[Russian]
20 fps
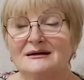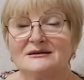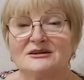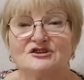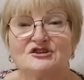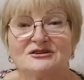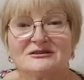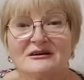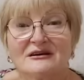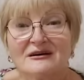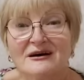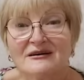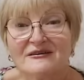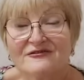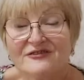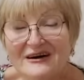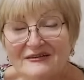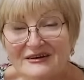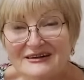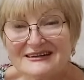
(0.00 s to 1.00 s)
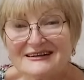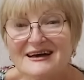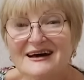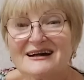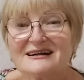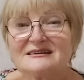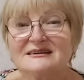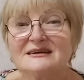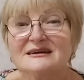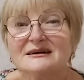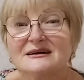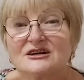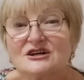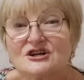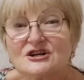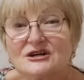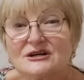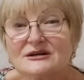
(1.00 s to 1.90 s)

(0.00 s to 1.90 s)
Значит, в авангарде